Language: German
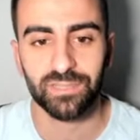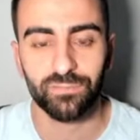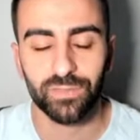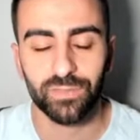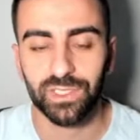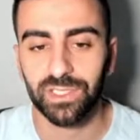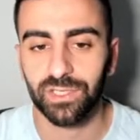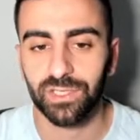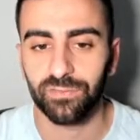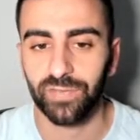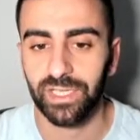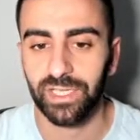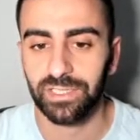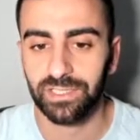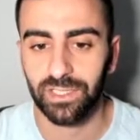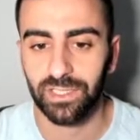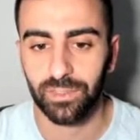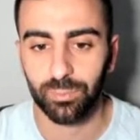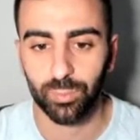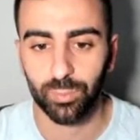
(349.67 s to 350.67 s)
wir hier
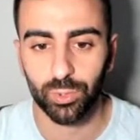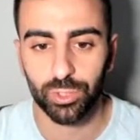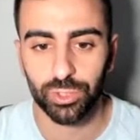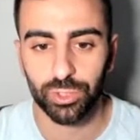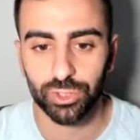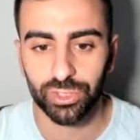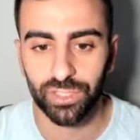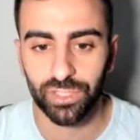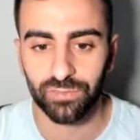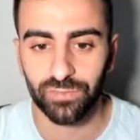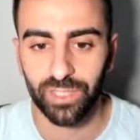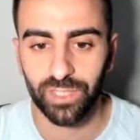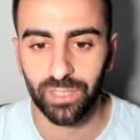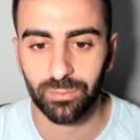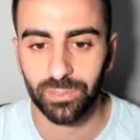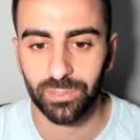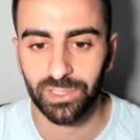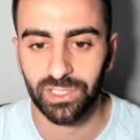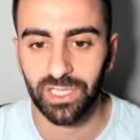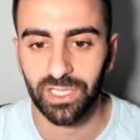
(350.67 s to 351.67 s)
weiterhin bullish, denn wir
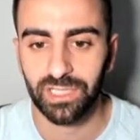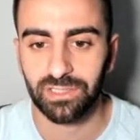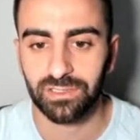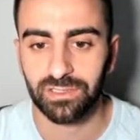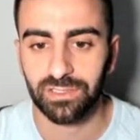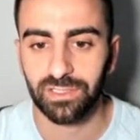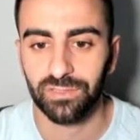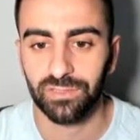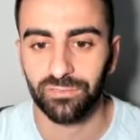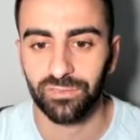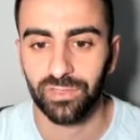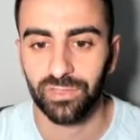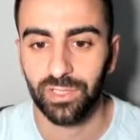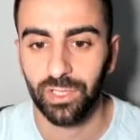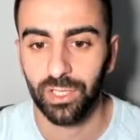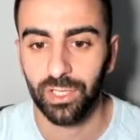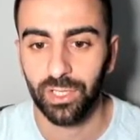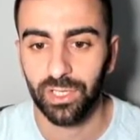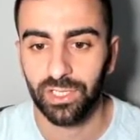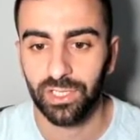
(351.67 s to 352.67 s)
haben hier ein Tief
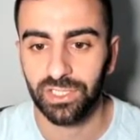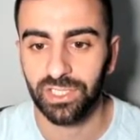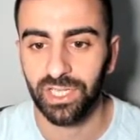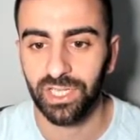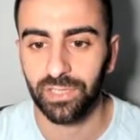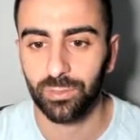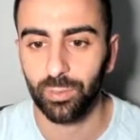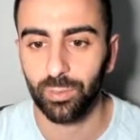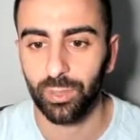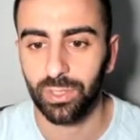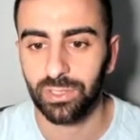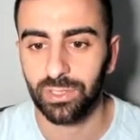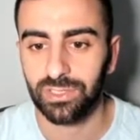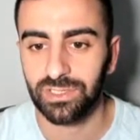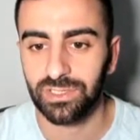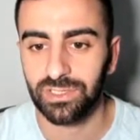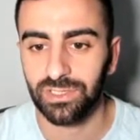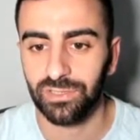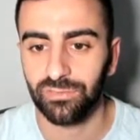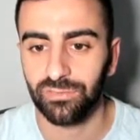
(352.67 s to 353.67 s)
hier ein
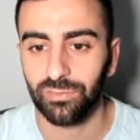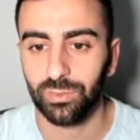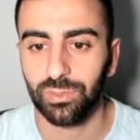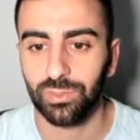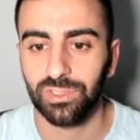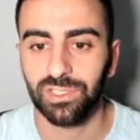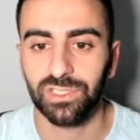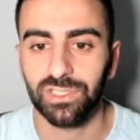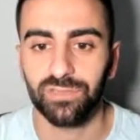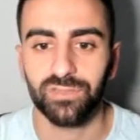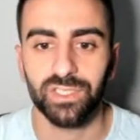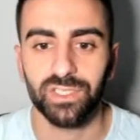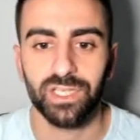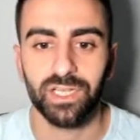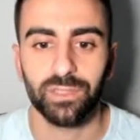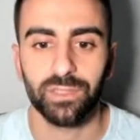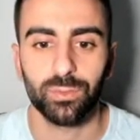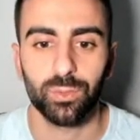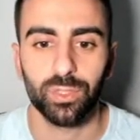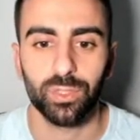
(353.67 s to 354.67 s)
höheres Tief und hier wieder
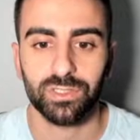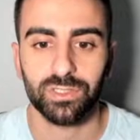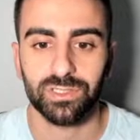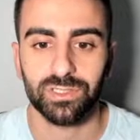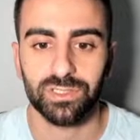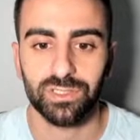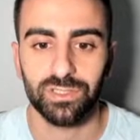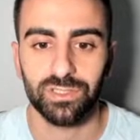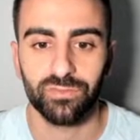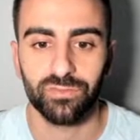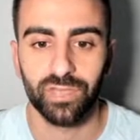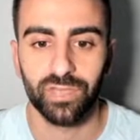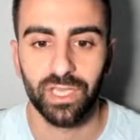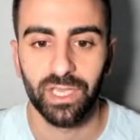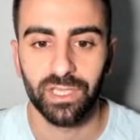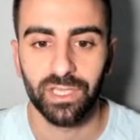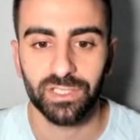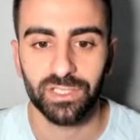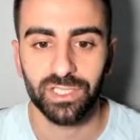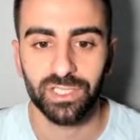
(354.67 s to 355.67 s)
ein höheres Tief.
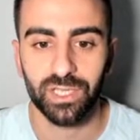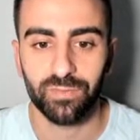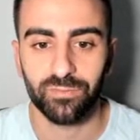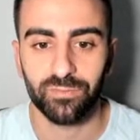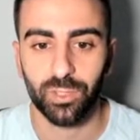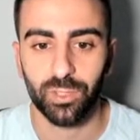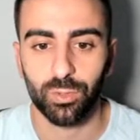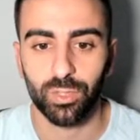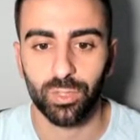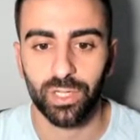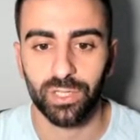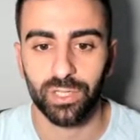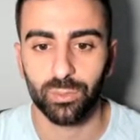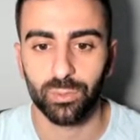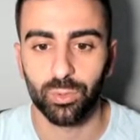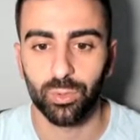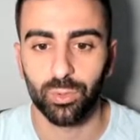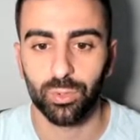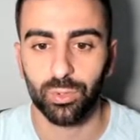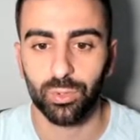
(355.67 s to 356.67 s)
Hier haben wir auch
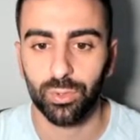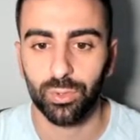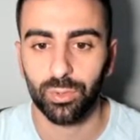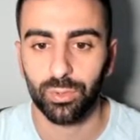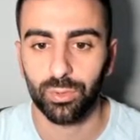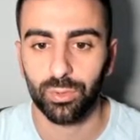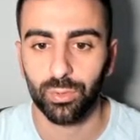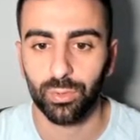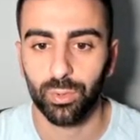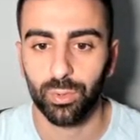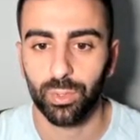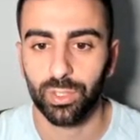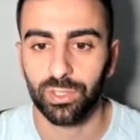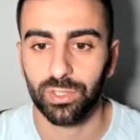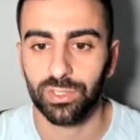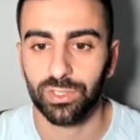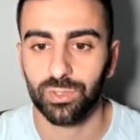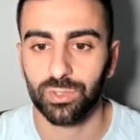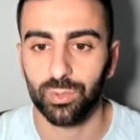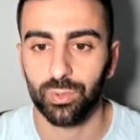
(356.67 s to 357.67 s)
ein Hoch,
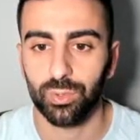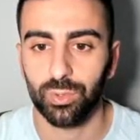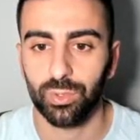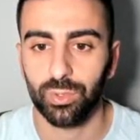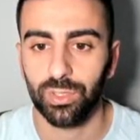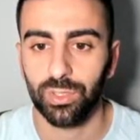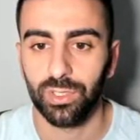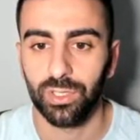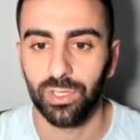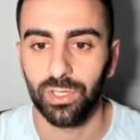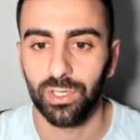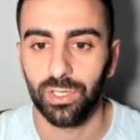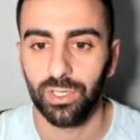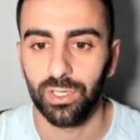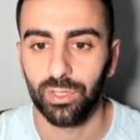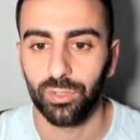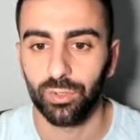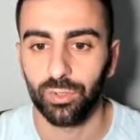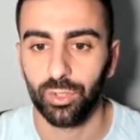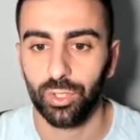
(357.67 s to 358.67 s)
höheres Hoch,
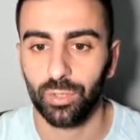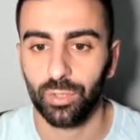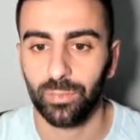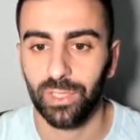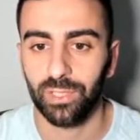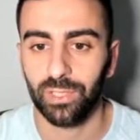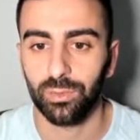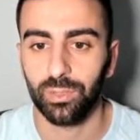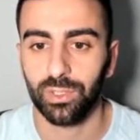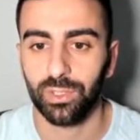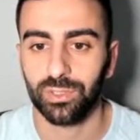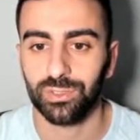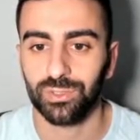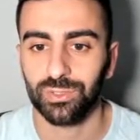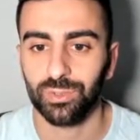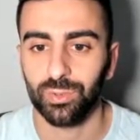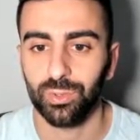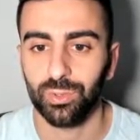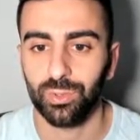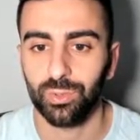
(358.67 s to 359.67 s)
nochmal
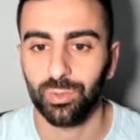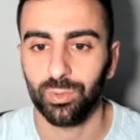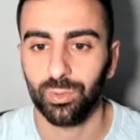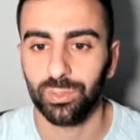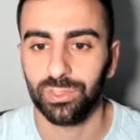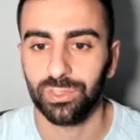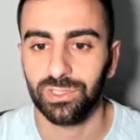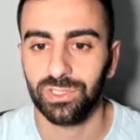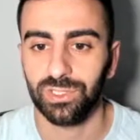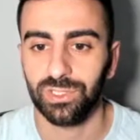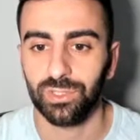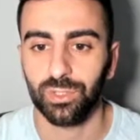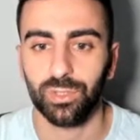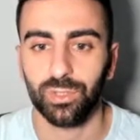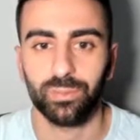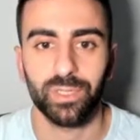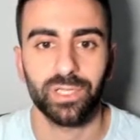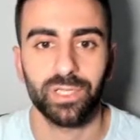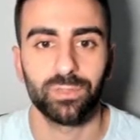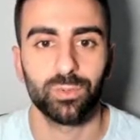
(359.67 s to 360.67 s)
höheres Hoch und hier
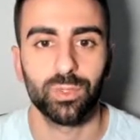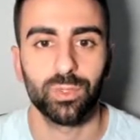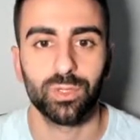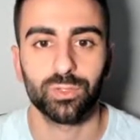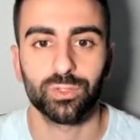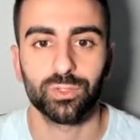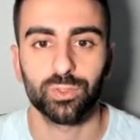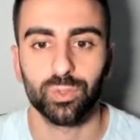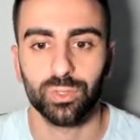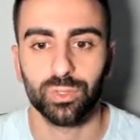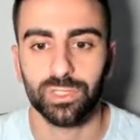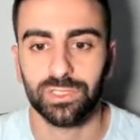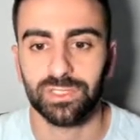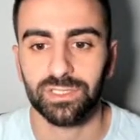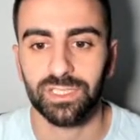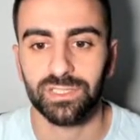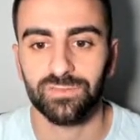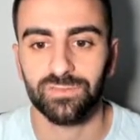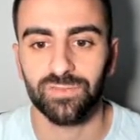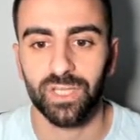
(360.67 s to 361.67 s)
nochmal ein höheres Hoch. Das
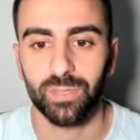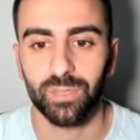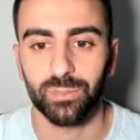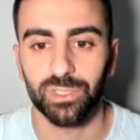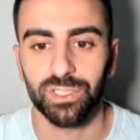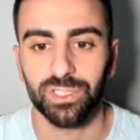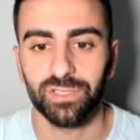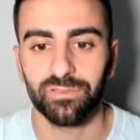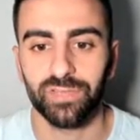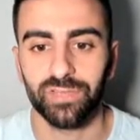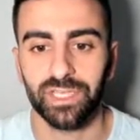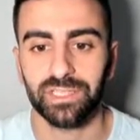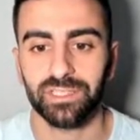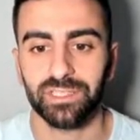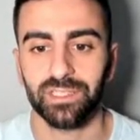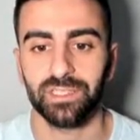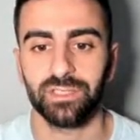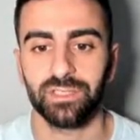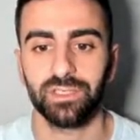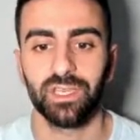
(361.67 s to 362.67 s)
heißt, wir haben hier
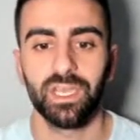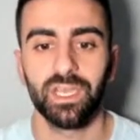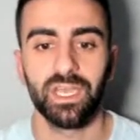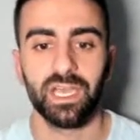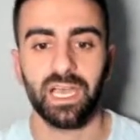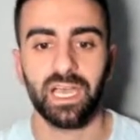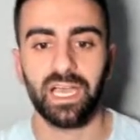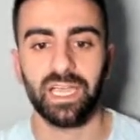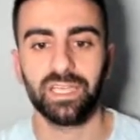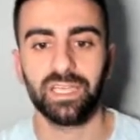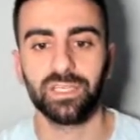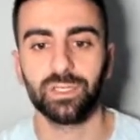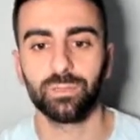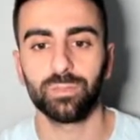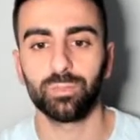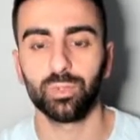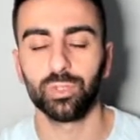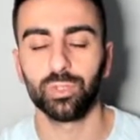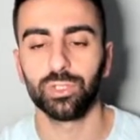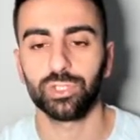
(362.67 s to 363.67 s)
weiterhin eine
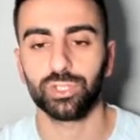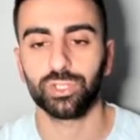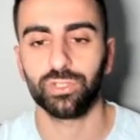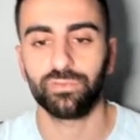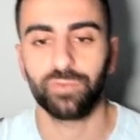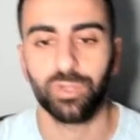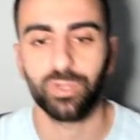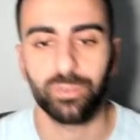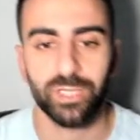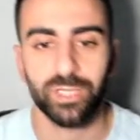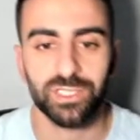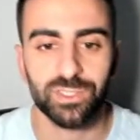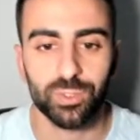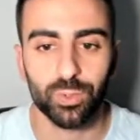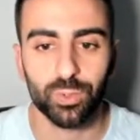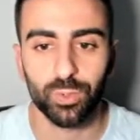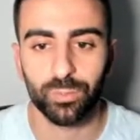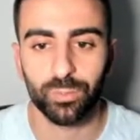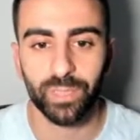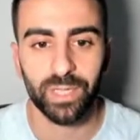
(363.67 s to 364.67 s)
bullische
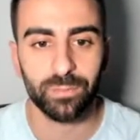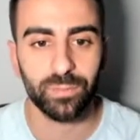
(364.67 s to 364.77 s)
Formation beim